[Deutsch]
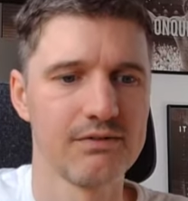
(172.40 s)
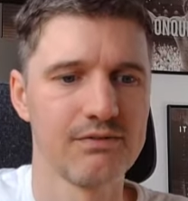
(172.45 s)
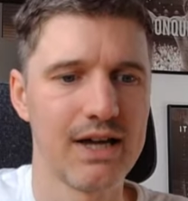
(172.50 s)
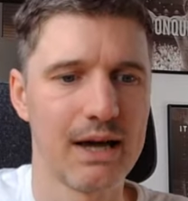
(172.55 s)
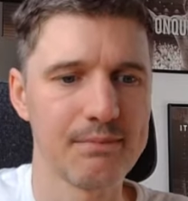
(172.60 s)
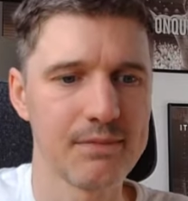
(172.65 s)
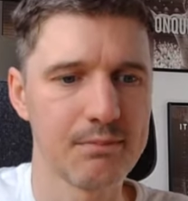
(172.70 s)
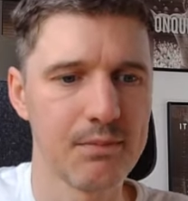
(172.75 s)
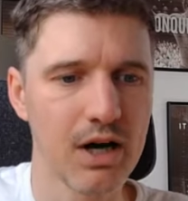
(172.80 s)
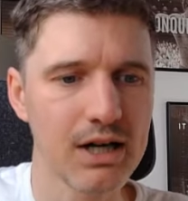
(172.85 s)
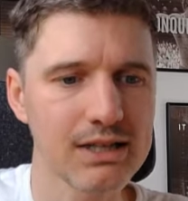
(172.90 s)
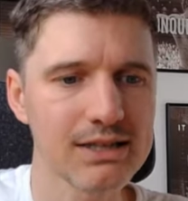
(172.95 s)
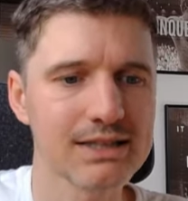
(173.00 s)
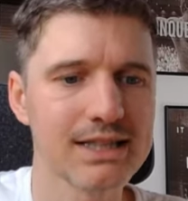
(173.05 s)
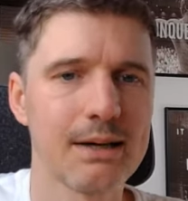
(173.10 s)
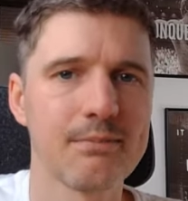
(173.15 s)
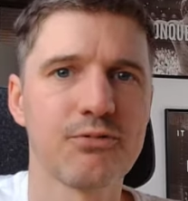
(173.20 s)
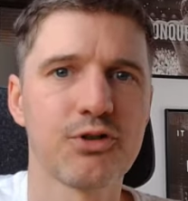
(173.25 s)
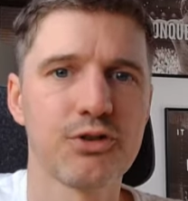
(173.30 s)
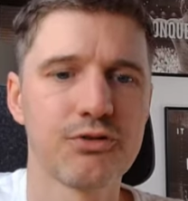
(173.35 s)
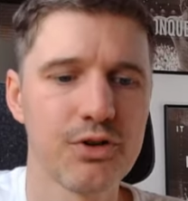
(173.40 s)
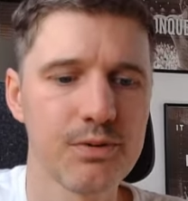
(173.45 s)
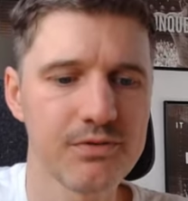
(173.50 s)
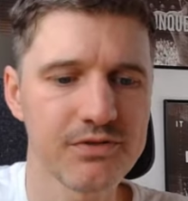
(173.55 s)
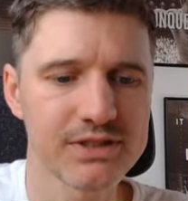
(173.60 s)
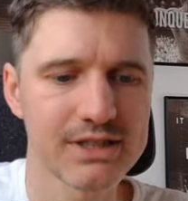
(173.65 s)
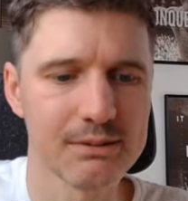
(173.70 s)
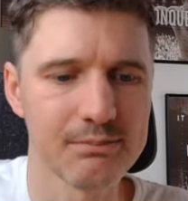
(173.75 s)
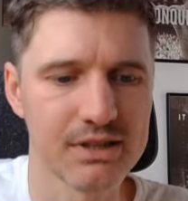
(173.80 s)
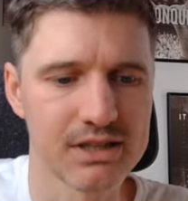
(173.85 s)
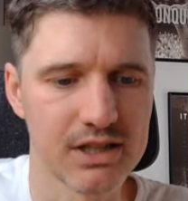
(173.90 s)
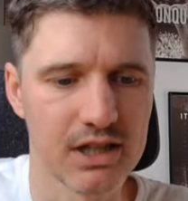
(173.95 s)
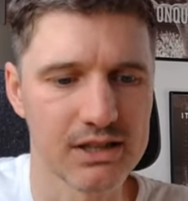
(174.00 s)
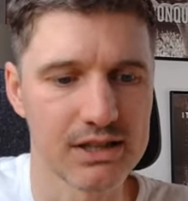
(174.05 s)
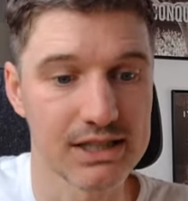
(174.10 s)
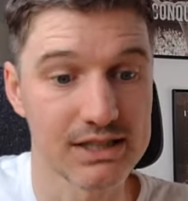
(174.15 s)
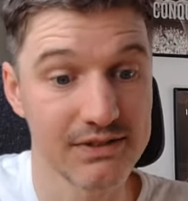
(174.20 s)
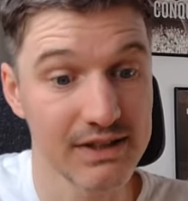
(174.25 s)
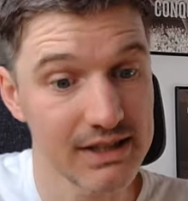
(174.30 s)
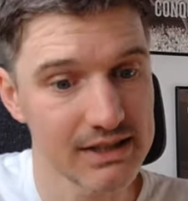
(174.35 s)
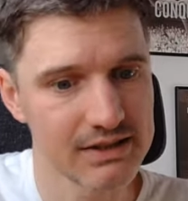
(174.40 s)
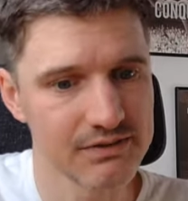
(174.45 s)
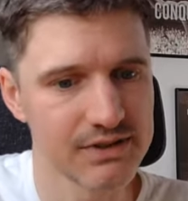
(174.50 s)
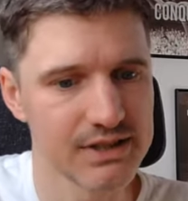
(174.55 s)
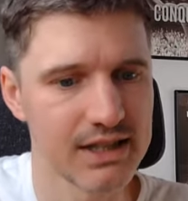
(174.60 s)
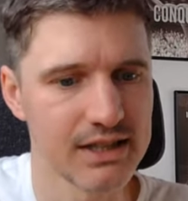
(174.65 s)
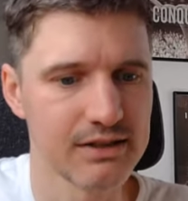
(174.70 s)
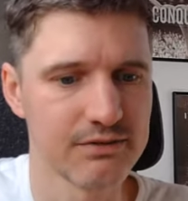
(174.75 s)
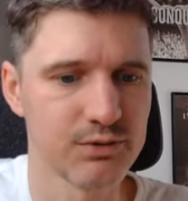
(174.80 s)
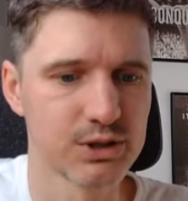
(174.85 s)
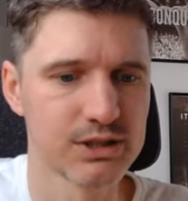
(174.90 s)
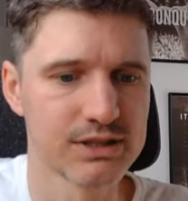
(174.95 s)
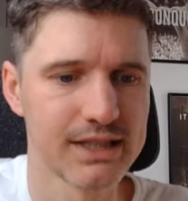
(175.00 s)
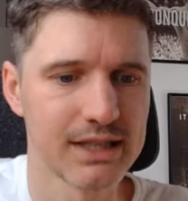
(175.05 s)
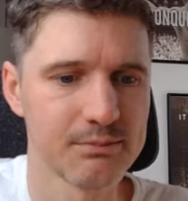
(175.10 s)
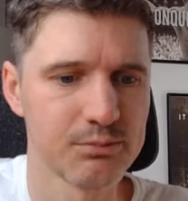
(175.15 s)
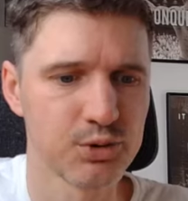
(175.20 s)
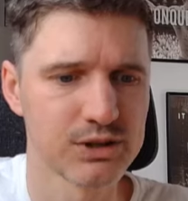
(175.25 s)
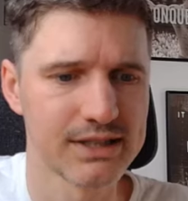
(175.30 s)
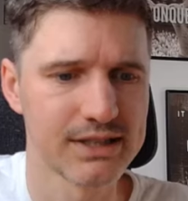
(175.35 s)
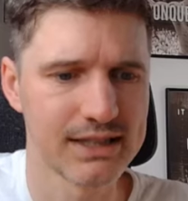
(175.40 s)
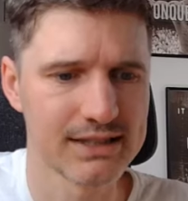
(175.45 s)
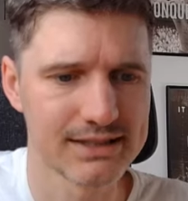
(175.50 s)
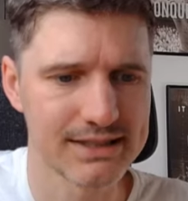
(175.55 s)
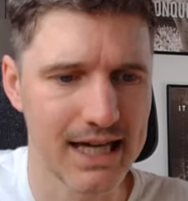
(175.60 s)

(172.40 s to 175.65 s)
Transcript: Wir haben einen Market Cap von 15 Milliarden, das wäre eine Dividende von 10 Prozent.